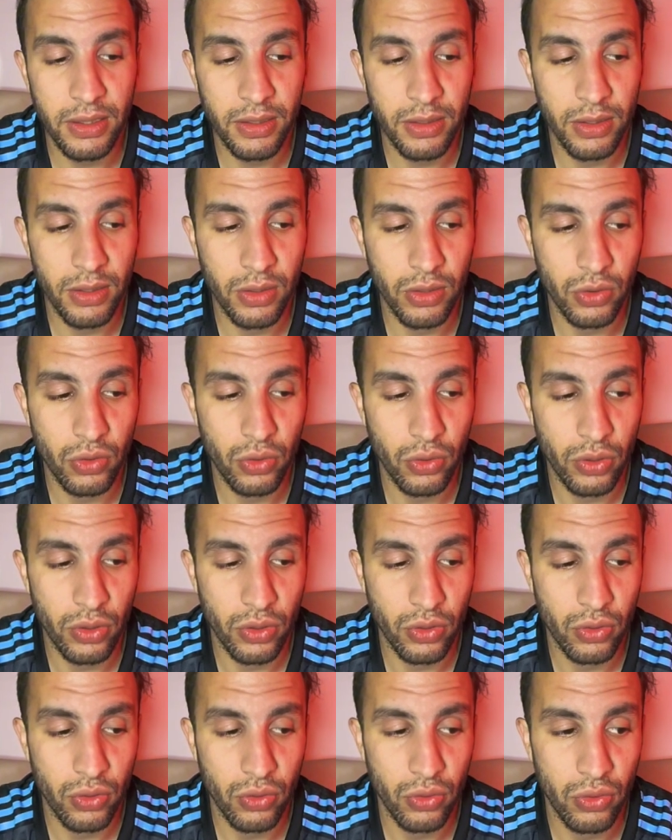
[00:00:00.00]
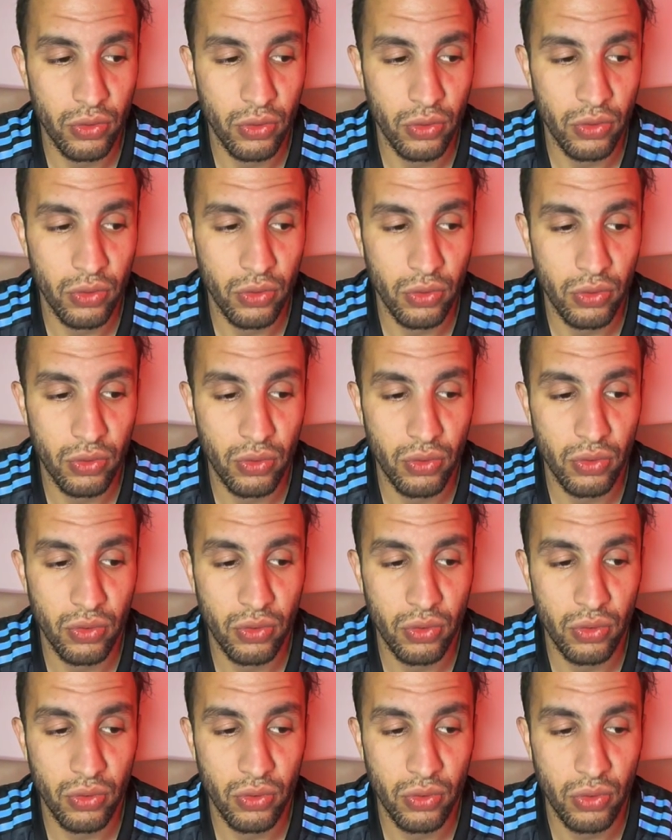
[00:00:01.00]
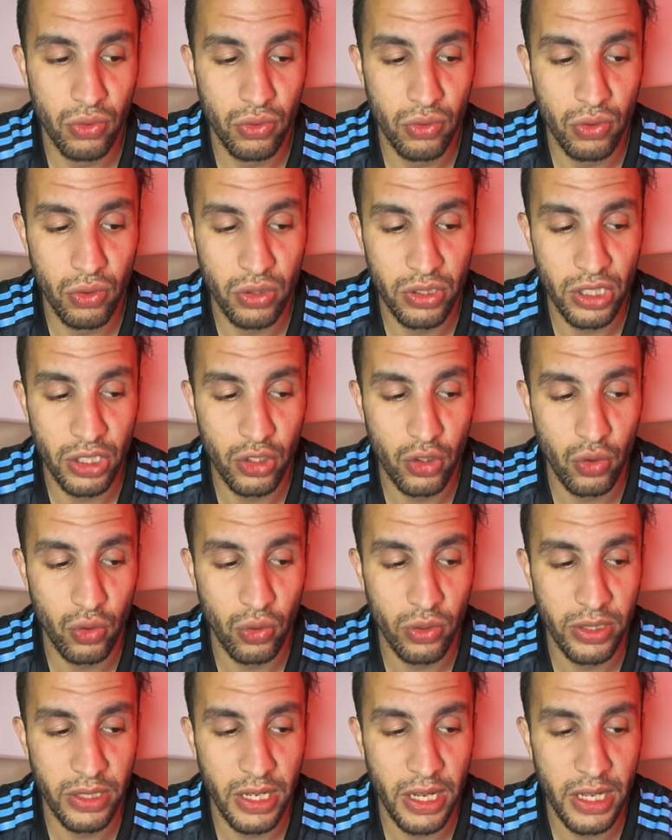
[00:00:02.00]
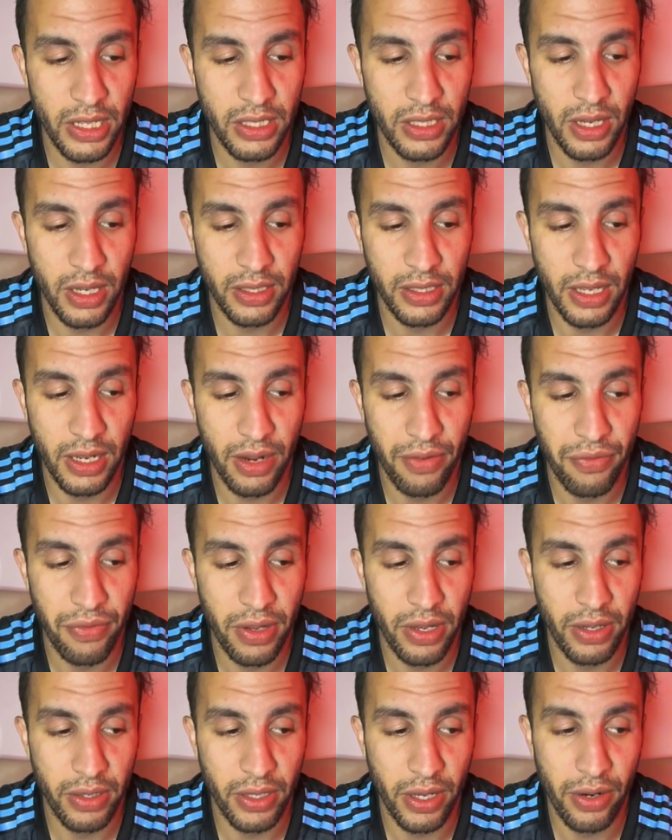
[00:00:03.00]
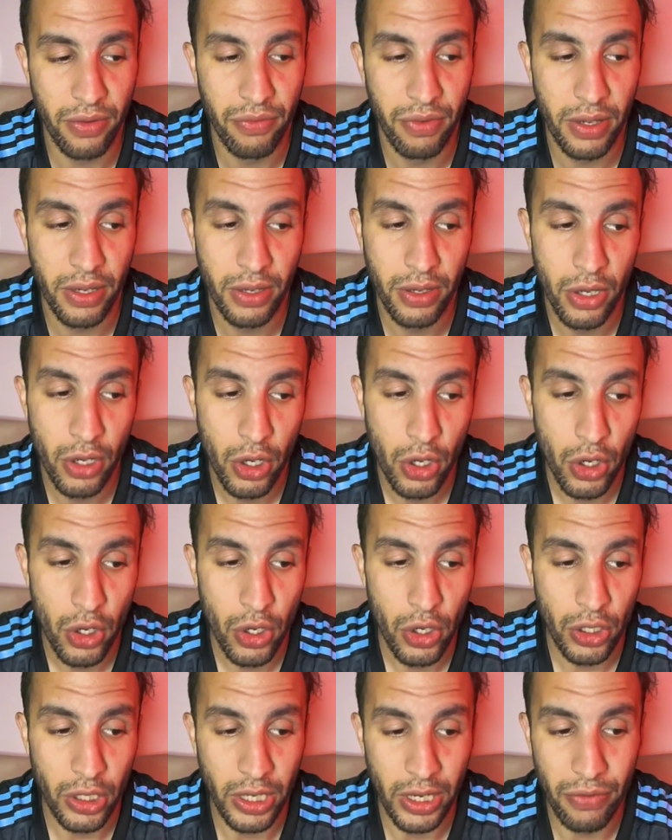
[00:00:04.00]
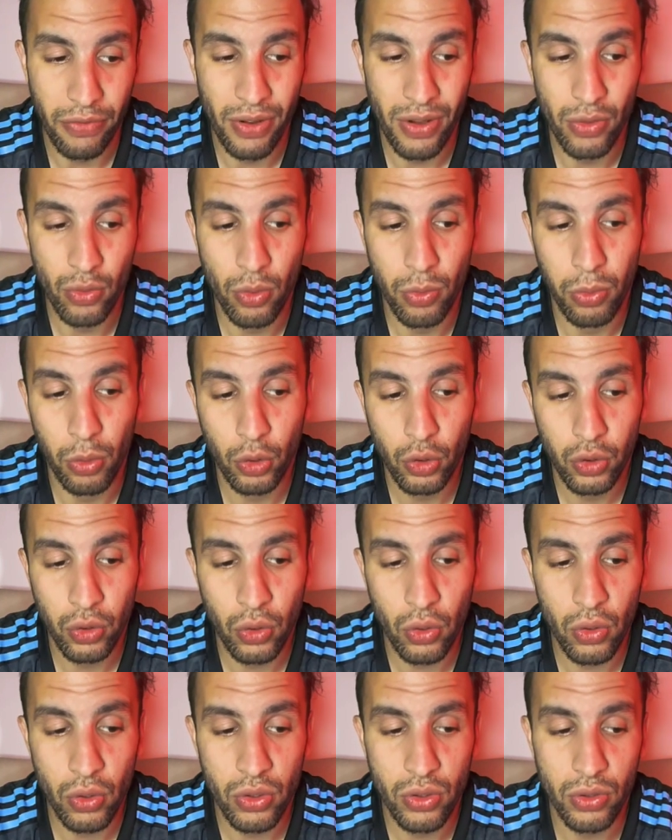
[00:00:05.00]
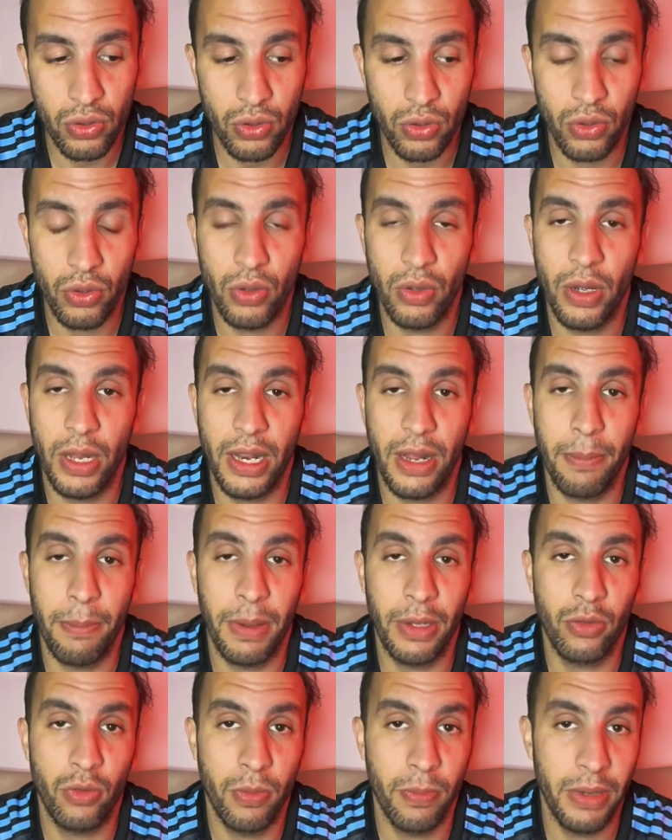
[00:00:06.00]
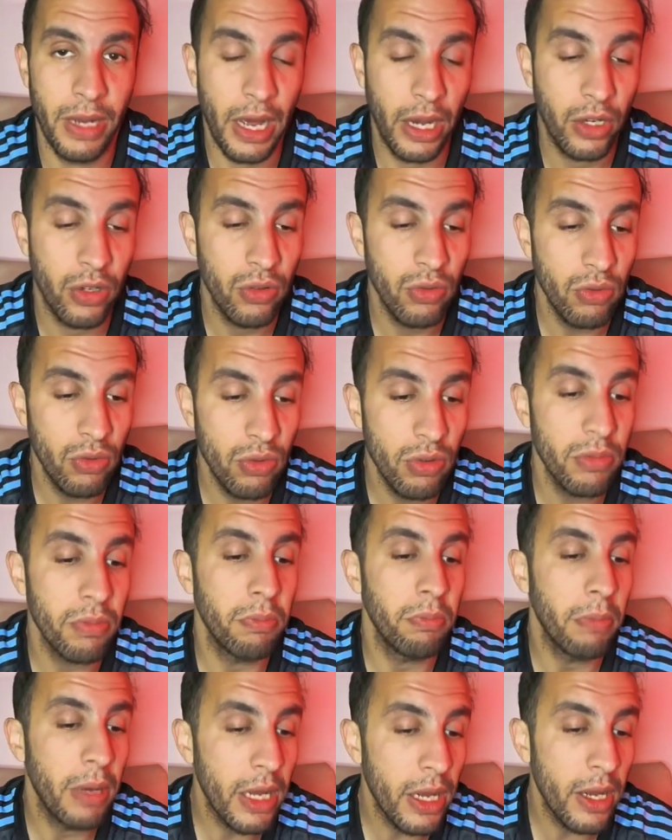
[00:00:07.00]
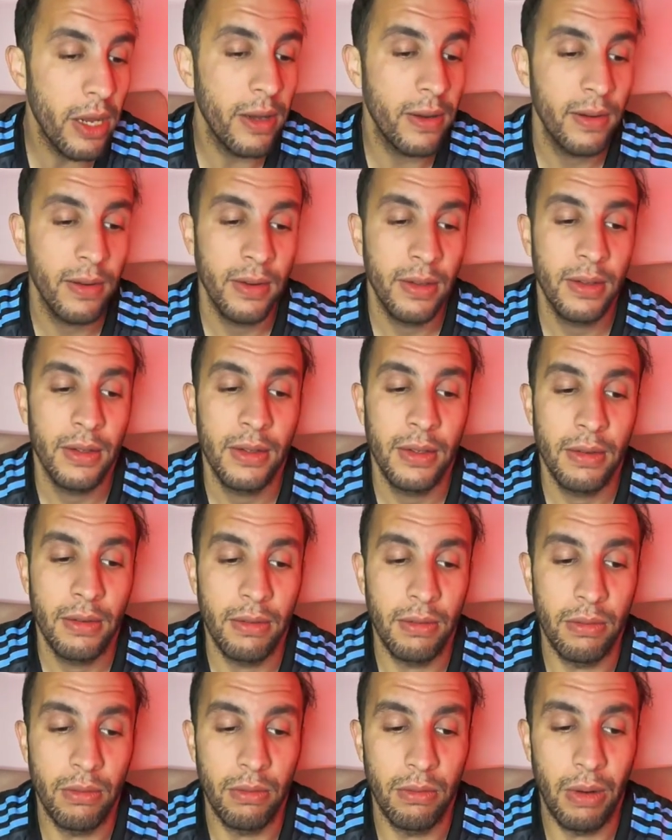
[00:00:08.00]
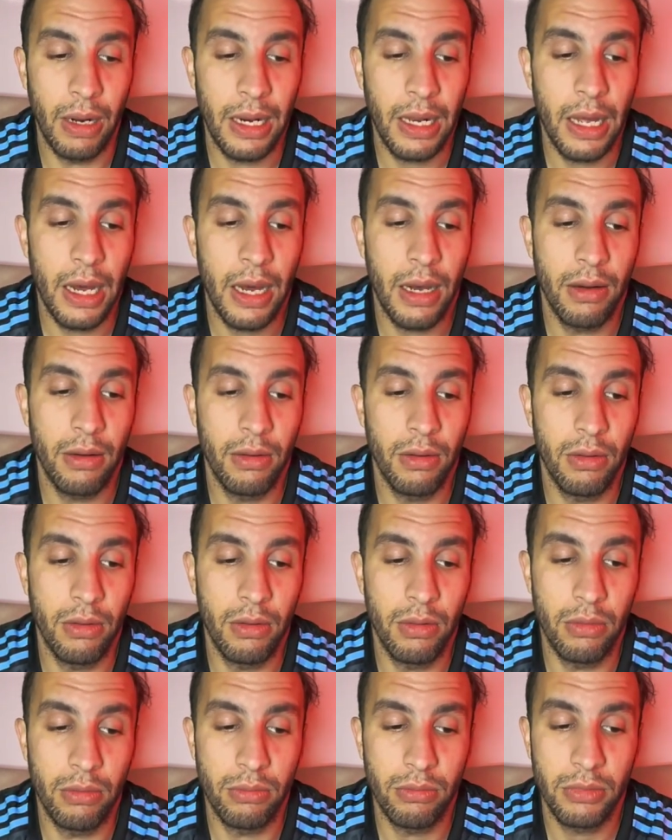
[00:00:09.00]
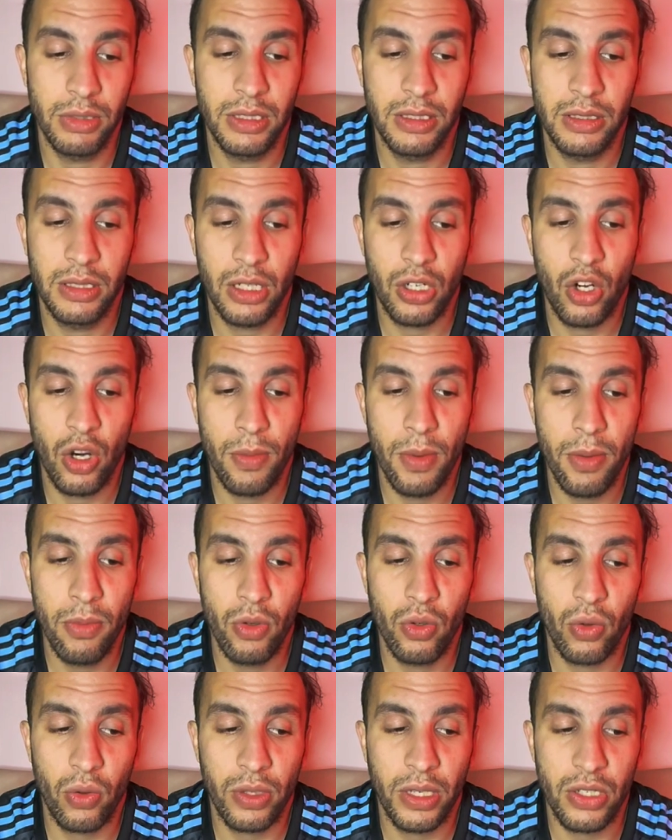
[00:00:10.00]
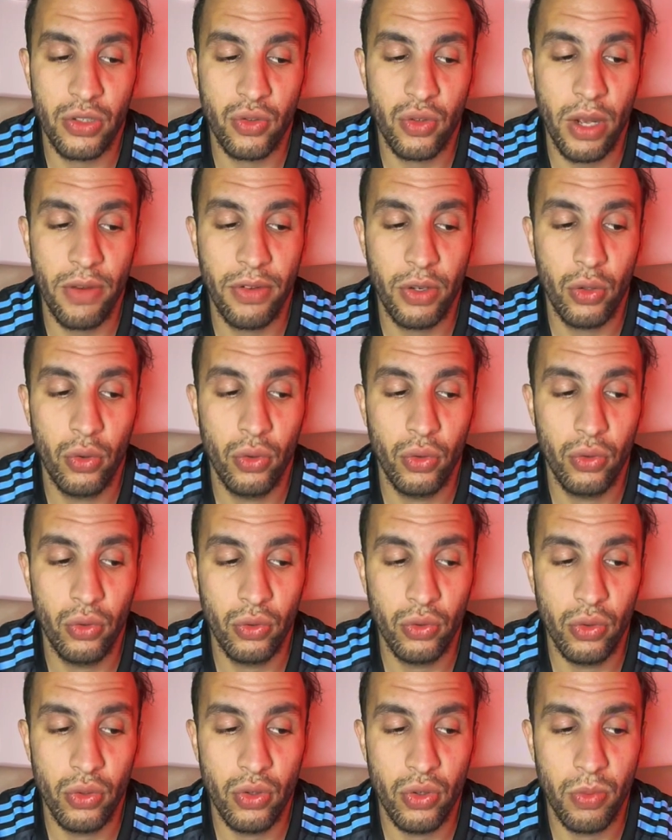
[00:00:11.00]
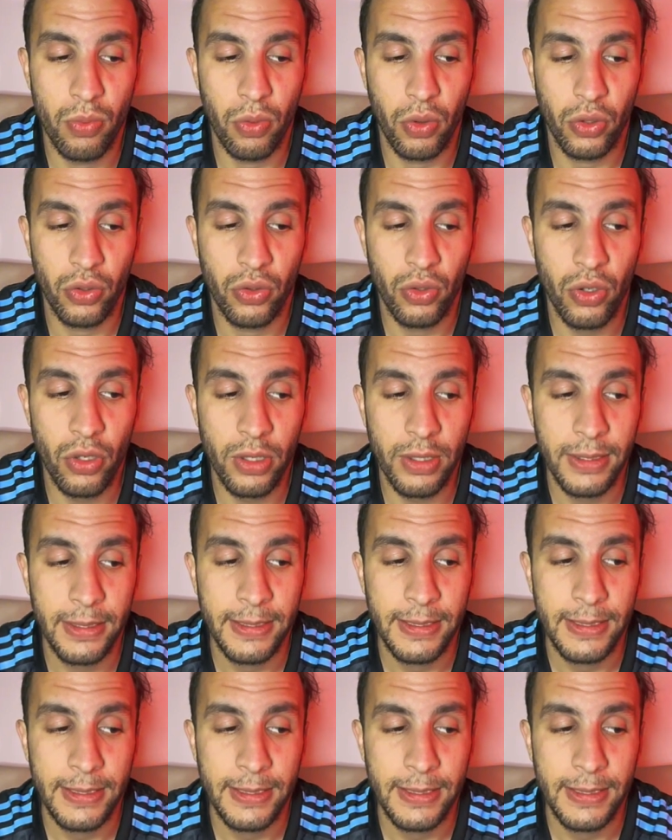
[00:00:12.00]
euh, euh, sur, sur, sur, sur cette journée qu'elle a fait, a fait, a fait de bonnes choses. Elle a battu Benaknoun, mais voilà, c'est quand même une occasion avec le retour du supporter